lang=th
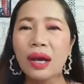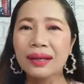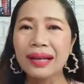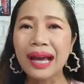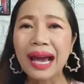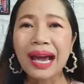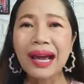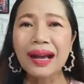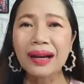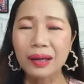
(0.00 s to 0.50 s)

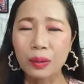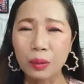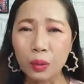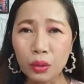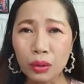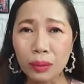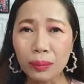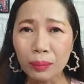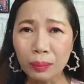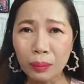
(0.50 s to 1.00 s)
ถ้าคุ
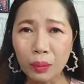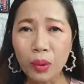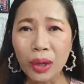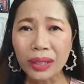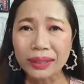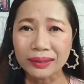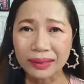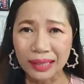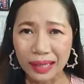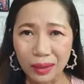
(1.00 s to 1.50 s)
ณมัว
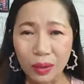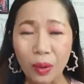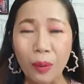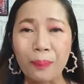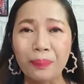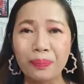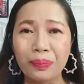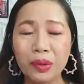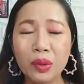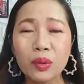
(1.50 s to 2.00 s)
แต่หลบ
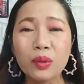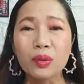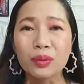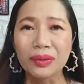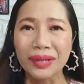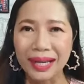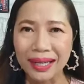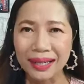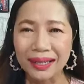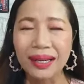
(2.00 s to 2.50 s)
อยู่
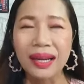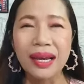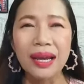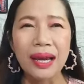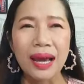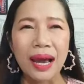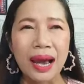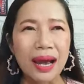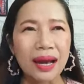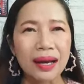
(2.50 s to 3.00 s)
ใน
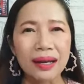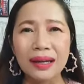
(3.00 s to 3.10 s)
อ